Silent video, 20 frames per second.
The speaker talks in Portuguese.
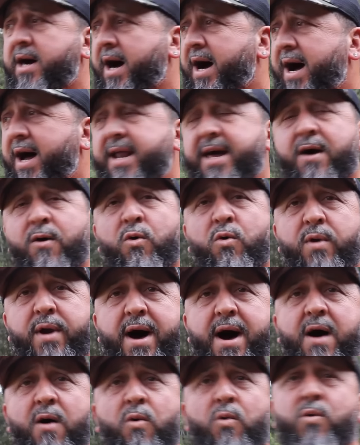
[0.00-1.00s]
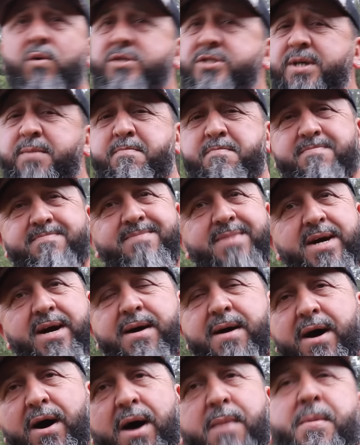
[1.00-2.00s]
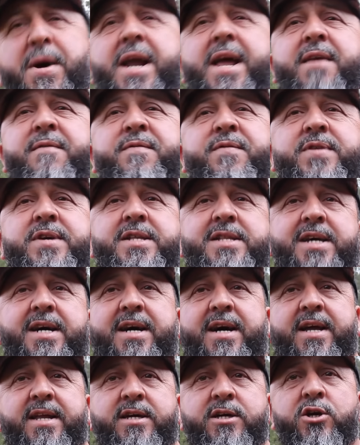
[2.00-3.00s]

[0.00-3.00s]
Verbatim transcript: A área rural hoje é é uma maravilha, cara.